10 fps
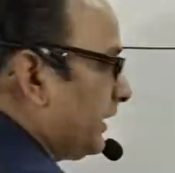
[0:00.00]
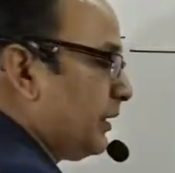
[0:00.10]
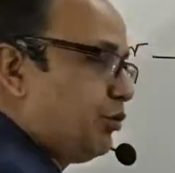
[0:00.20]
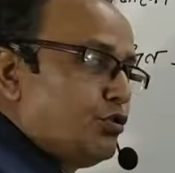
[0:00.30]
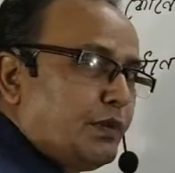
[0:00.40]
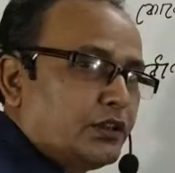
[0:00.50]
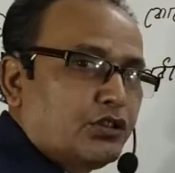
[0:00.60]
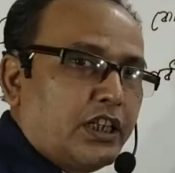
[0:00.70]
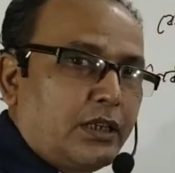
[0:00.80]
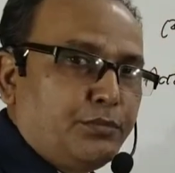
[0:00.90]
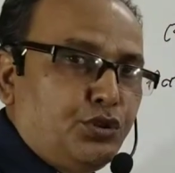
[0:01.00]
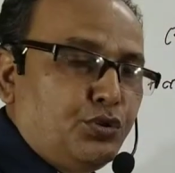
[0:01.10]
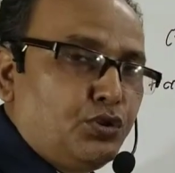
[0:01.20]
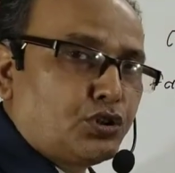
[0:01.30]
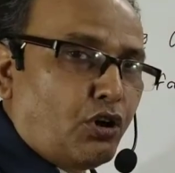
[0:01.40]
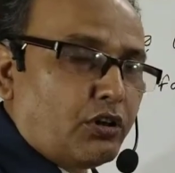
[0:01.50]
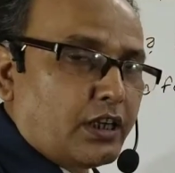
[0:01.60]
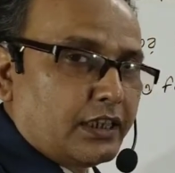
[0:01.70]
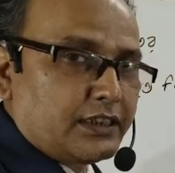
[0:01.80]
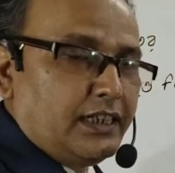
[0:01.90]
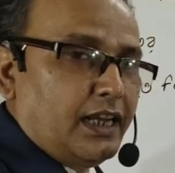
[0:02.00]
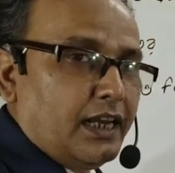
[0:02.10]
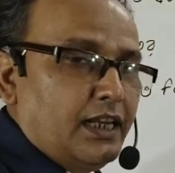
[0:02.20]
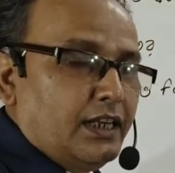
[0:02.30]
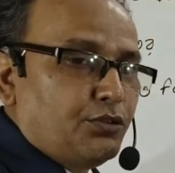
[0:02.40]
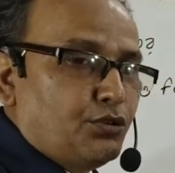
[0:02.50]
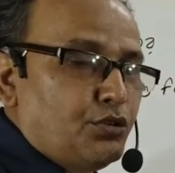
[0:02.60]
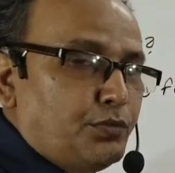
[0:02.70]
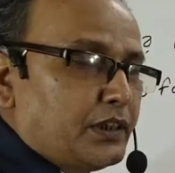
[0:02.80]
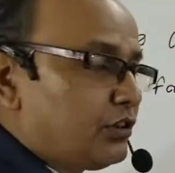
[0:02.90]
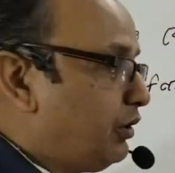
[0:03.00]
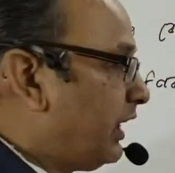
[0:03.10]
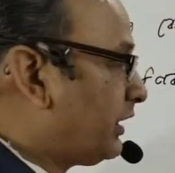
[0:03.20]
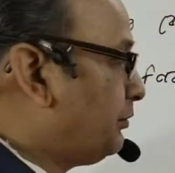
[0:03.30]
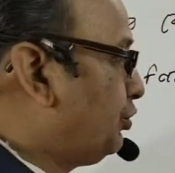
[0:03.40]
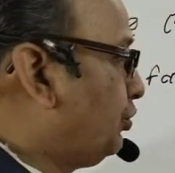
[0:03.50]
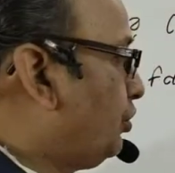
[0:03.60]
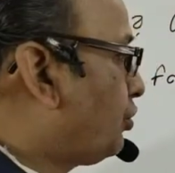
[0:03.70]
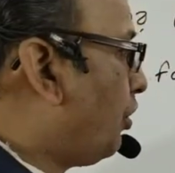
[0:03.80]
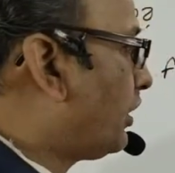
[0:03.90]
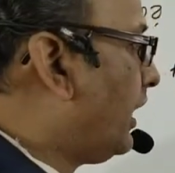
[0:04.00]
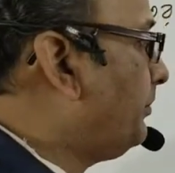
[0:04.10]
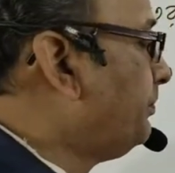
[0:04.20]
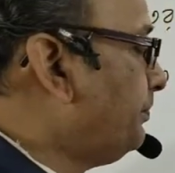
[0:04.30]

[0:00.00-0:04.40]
মানে একটা অনুপাত হচ্ছে একটা বিশুদ্ধ সংখ্যা তাই না অনুপাত হলো একটা বিশুদ্ধ সংখ্যা